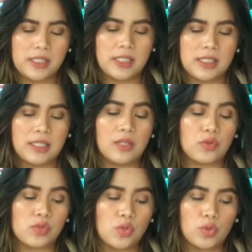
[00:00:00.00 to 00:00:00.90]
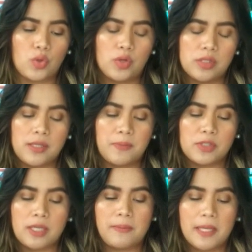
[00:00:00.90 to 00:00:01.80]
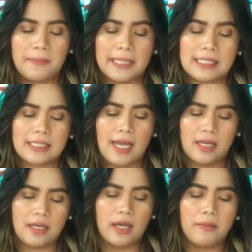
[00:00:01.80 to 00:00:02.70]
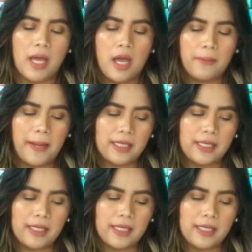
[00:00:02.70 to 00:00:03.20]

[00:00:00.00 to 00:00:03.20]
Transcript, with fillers: President Tito Soto sa posibleng pagtatandem